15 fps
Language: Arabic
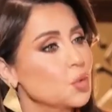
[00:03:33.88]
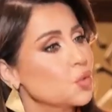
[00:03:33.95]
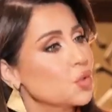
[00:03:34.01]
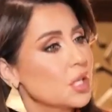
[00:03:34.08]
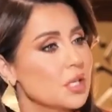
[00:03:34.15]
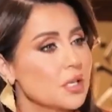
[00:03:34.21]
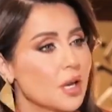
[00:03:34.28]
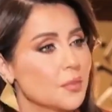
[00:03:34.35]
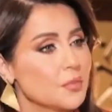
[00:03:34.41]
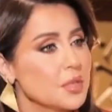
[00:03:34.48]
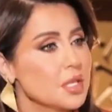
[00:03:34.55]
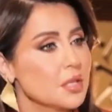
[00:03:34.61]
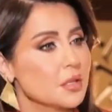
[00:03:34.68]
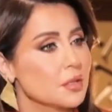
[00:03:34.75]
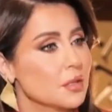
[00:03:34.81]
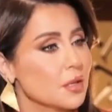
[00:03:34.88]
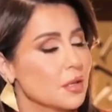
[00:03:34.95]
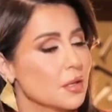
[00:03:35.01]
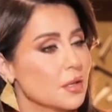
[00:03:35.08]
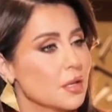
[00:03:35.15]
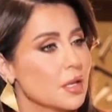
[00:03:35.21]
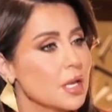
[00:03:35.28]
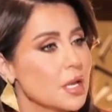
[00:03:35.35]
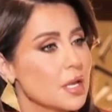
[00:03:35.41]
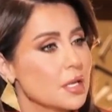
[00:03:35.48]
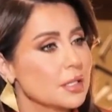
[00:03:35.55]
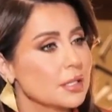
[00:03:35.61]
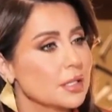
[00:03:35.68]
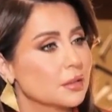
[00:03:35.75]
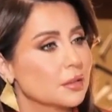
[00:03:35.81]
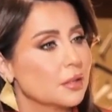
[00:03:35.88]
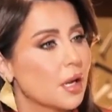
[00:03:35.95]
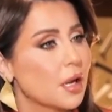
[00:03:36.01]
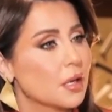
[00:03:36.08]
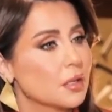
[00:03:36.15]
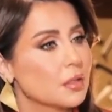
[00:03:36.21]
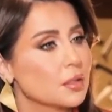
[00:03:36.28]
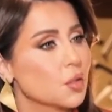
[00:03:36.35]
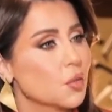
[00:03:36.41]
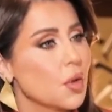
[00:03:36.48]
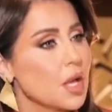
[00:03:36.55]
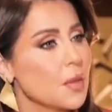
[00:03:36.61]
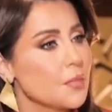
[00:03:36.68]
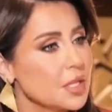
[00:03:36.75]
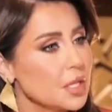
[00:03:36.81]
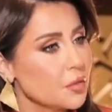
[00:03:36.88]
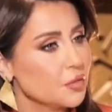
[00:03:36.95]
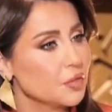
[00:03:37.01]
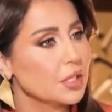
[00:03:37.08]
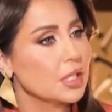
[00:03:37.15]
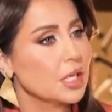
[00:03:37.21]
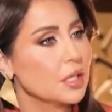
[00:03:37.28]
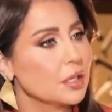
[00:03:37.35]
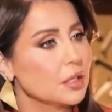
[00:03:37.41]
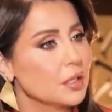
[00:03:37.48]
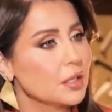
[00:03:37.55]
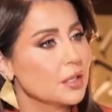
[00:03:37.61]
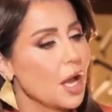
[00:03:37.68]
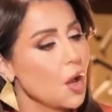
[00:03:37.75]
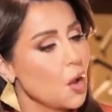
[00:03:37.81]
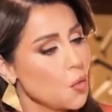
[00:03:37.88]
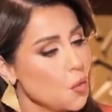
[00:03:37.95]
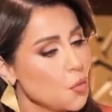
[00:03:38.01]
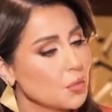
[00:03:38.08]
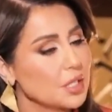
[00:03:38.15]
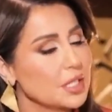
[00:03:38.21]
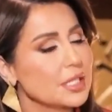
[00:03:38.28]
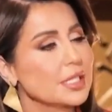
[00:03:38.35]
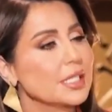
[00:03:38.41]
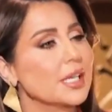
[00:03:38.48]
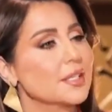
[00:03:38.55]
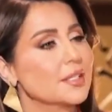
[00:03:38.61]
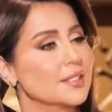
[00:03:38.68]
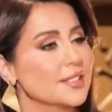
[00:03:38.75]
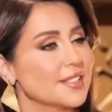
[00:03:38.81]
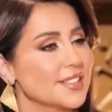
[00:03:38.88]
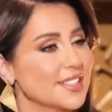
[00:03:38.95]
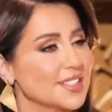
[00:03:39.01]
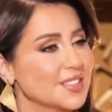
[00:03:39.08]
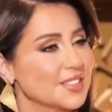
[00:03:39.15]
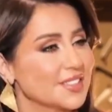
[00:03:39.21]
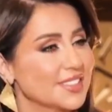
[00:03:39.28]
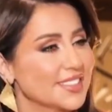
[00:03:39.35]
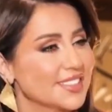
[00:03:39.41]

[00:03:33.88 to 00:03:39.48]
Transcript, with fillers: بسوريا مين صديقك سواء من الفنانين او من السياسيين